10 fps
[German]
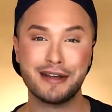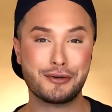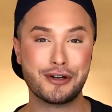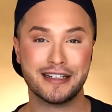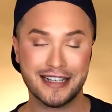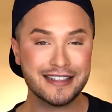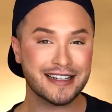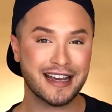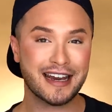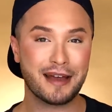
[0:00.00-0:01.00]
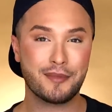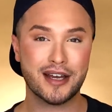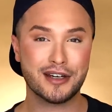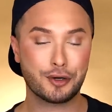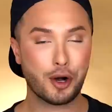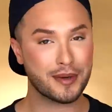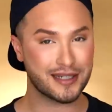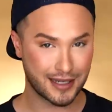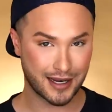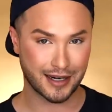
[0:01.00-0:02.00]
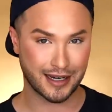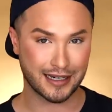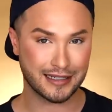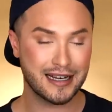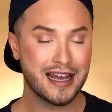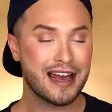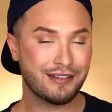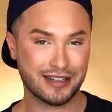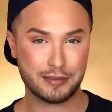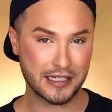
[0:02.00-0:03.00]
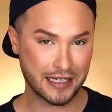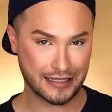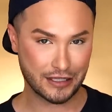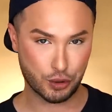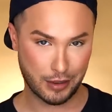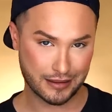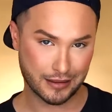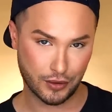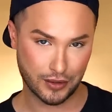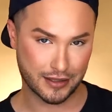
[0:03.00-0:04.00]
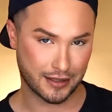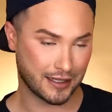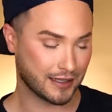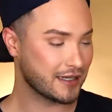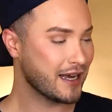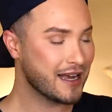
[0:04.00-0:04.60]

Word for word: Ihr könnt jetzt gerne einmal in den Kommentaren raten, was mich der ganze Spaß gekostet hat.